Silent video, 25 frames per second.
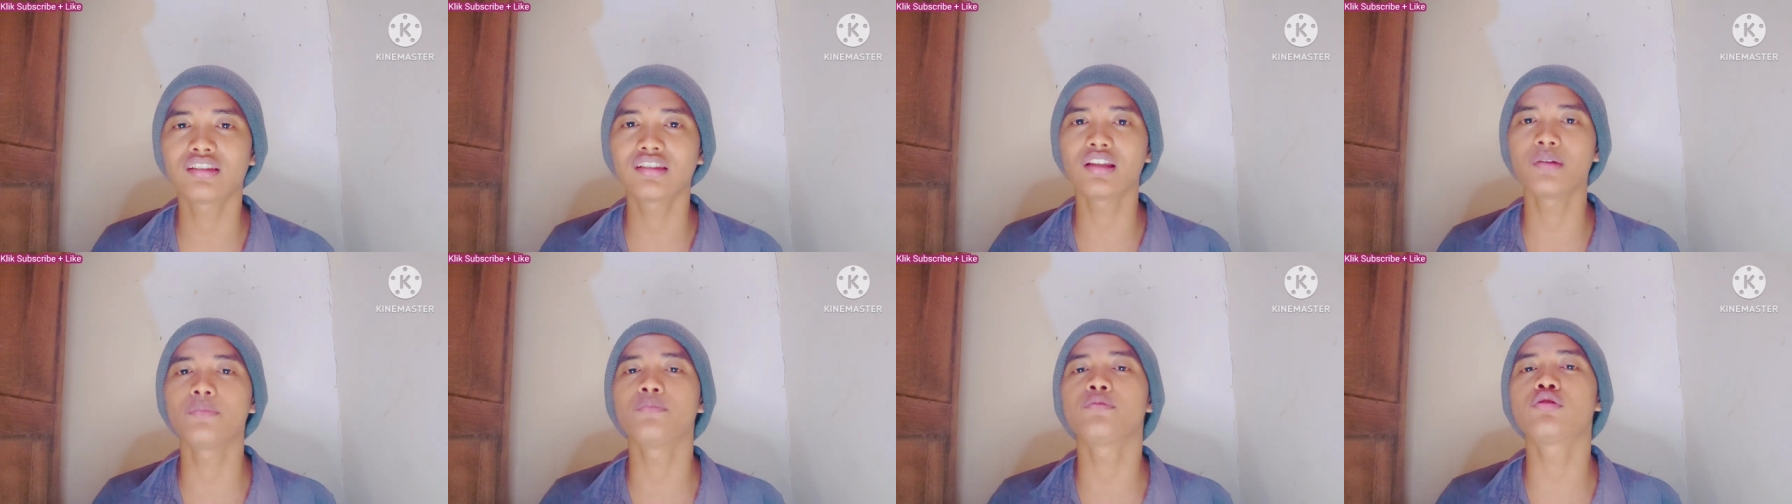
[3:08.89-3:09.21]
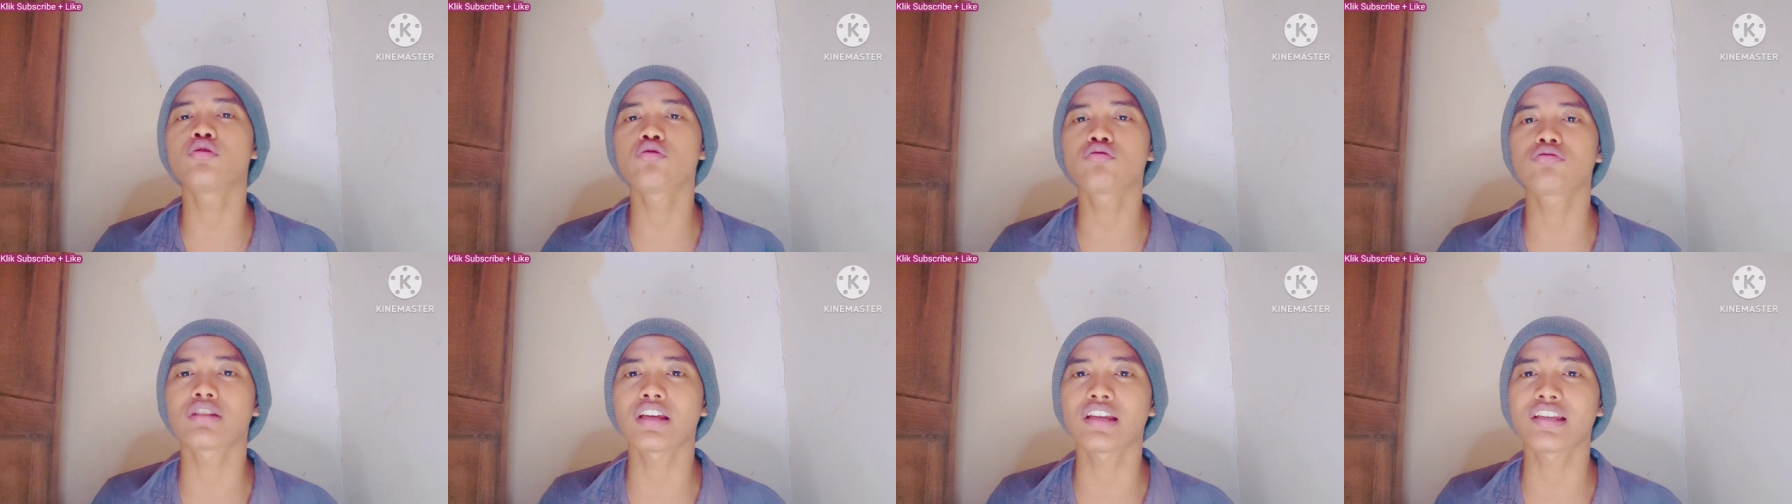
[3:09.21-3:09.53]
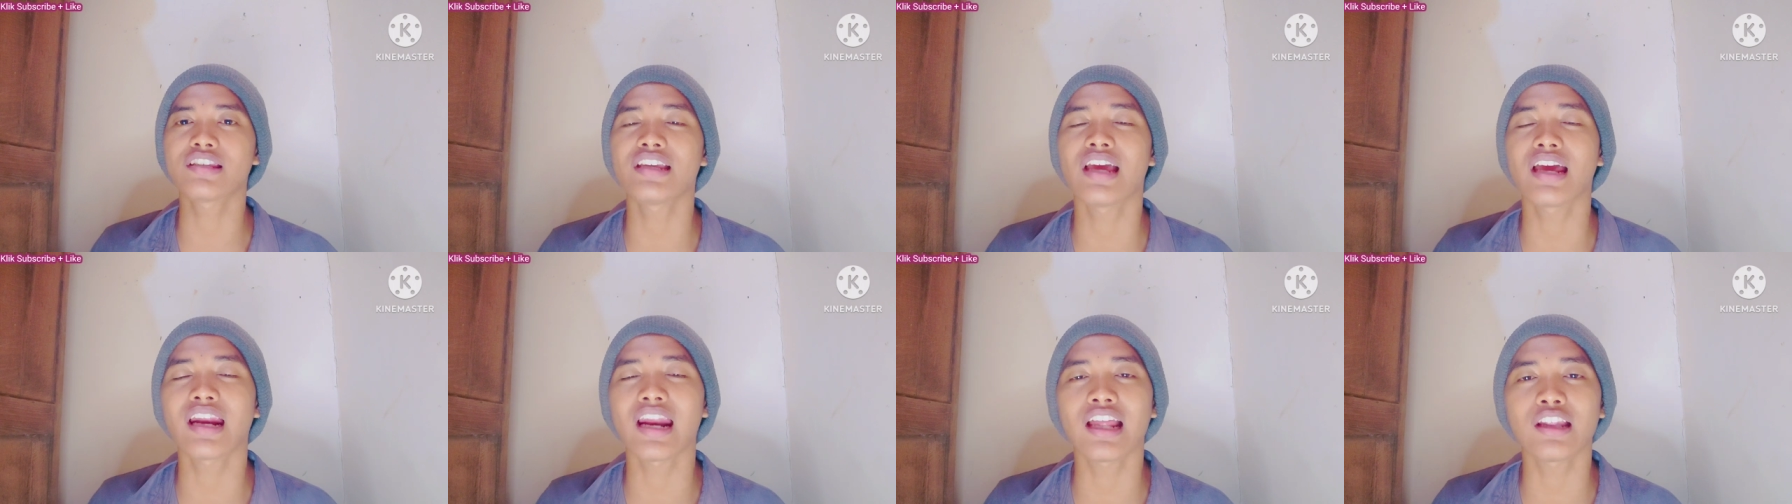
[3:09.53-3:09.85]
tim
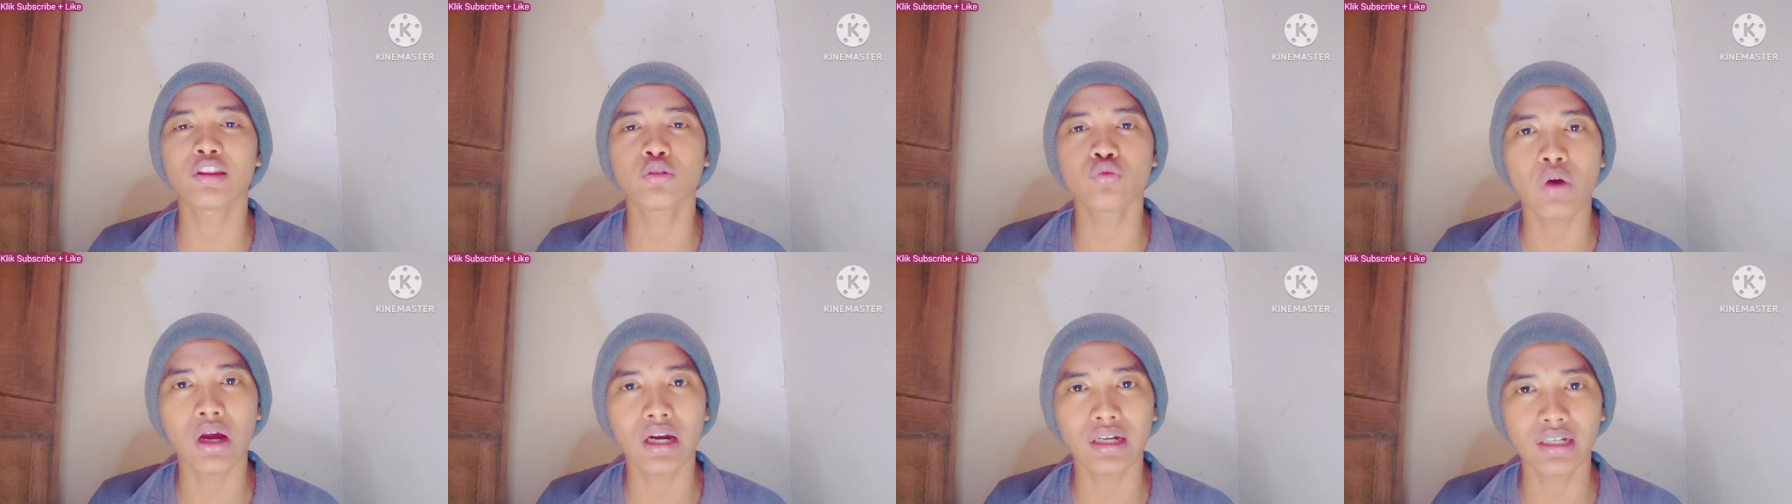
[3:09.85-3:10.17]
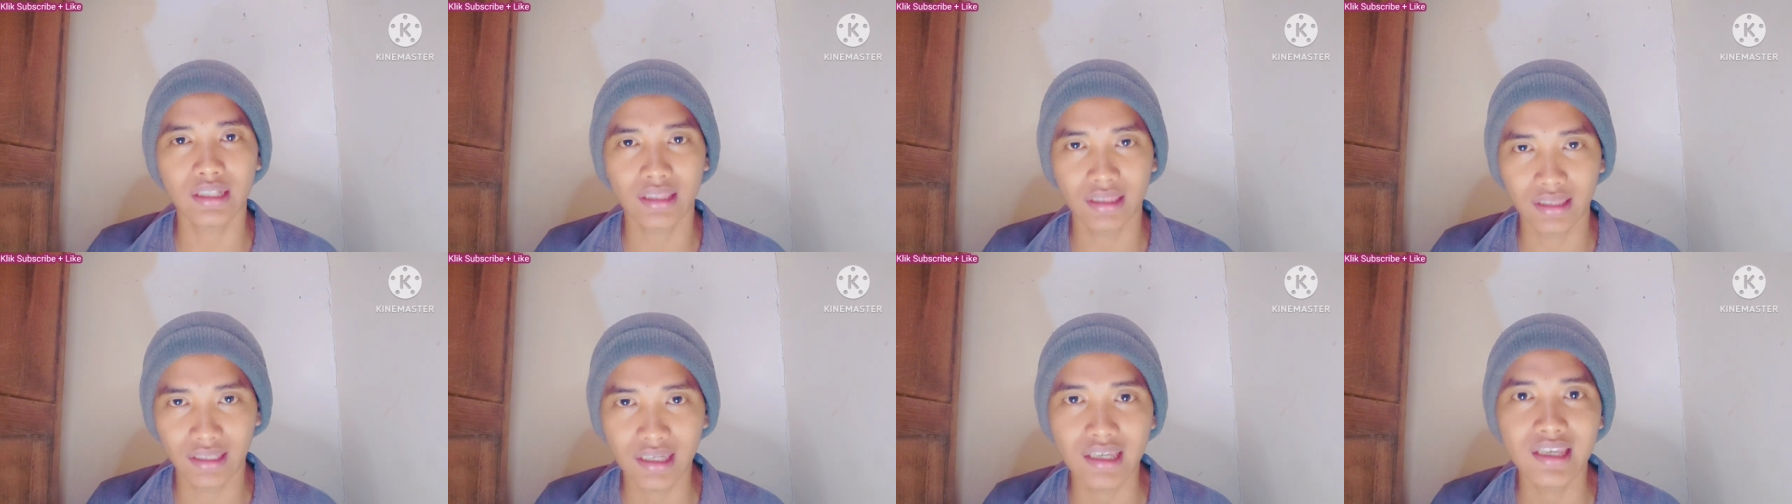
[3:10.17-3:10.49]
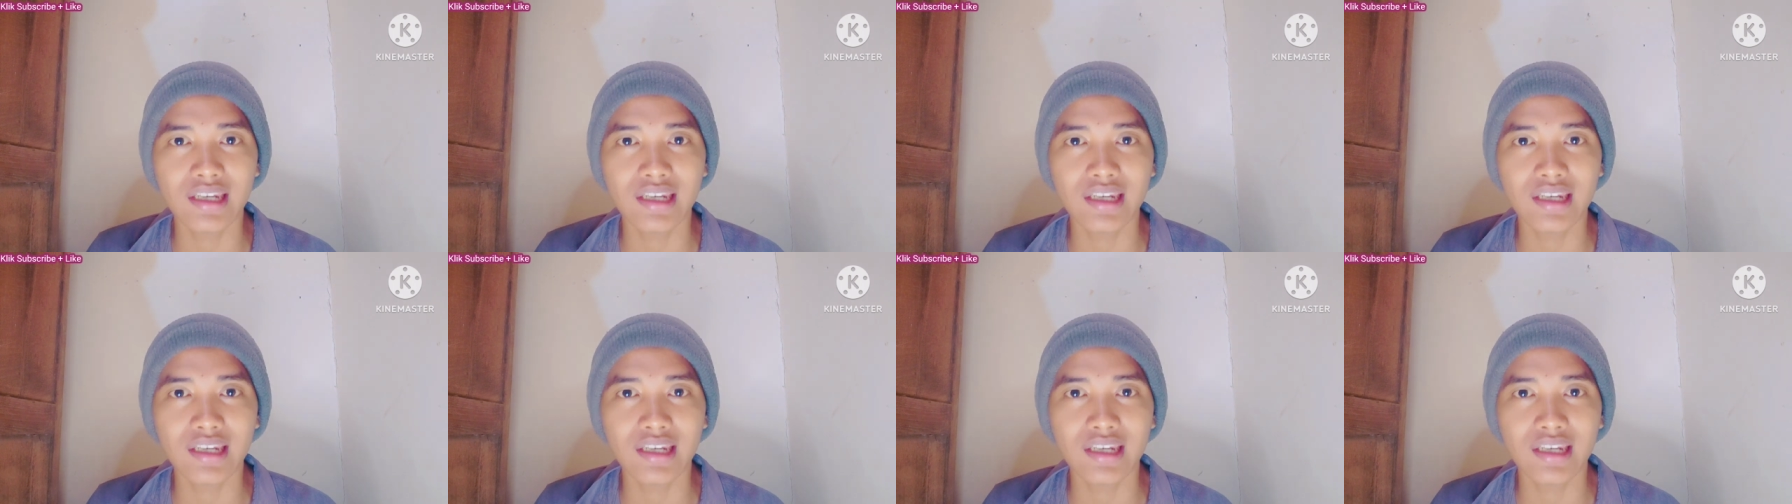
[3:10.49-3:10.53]
suksesnya Ratu Adil